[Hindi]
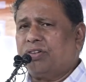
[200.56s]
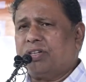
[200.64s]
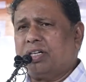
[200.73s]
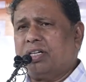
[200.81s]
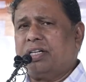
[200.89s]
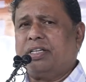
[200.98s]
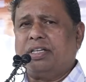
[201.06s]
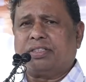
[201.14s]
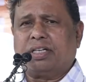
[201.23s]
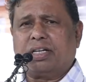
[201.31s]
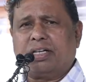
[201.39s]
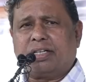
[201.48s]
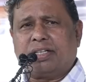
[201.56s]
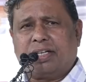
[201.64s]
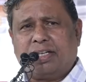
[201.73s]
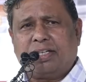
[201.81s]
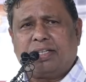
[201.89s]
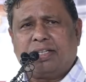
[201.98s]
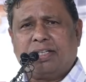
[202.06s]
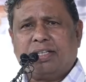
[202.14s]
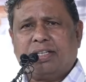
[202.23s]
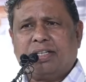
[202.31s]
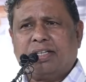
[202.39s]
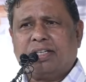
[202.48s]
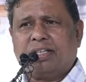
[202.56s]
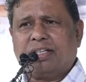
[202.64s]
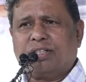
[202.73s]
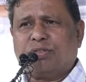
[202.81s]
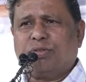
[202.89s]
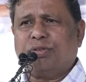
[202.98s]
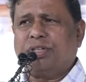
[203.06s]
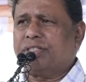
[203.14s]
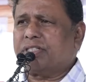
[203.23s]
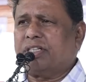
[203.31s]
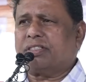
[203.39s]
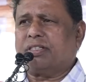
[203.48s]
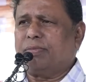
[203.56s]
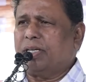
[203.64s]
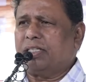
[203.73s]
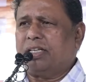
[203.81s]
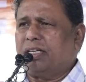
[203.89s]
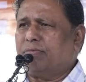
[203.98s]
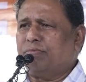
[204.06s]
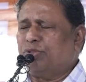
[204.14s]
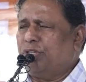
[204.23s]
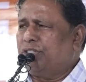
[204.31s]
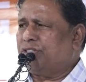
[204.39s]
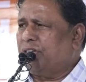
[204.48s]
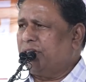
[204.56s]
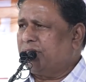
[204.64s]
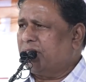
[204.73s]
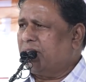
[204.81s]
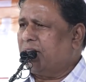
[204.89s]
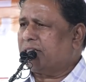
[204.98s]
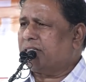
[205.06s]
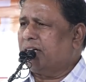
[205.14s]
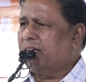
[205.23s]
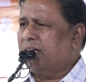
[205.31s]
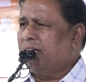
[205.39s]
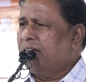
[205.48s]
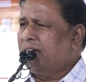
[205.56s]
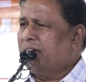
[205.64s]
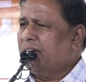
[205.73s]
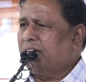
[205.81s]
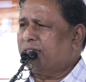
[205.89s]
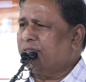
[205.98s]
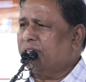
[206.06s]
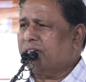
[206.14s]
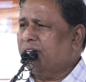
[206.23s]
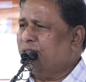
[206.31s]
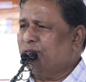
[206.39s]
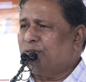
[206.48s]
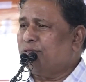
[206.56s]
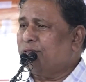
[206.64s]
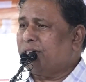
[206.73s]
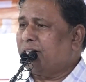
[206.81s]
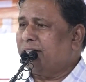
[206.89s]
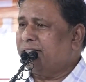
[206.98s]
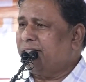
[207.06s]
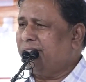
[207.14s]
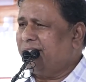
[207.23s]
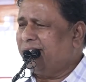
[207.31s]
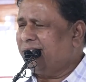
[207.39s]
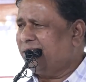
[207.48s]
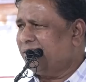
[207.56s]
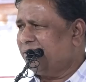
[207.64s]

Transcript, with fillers: और अगर ये संकट है तो इसका समाधान बुद्धिस्ट इंटरनेशनल नेटवर्क के लोगों को करना चाहिए